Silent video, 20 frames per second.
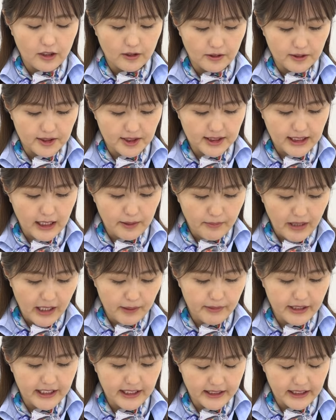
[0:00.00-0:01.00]
2日前
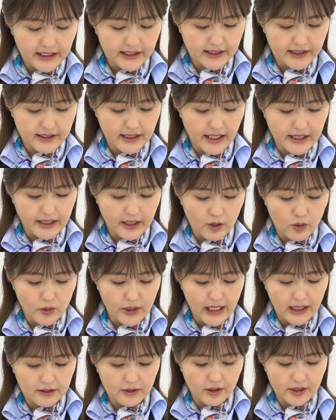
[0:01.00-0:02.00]
までに事前にご
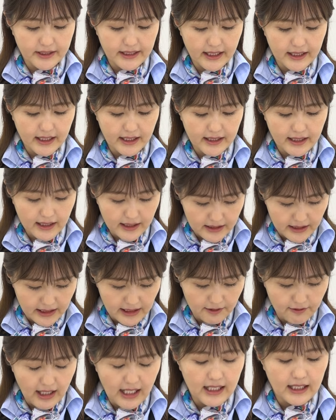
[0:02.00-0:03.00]
予約をいただいた方
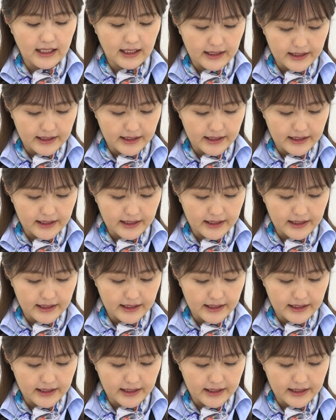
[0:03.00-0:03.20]
には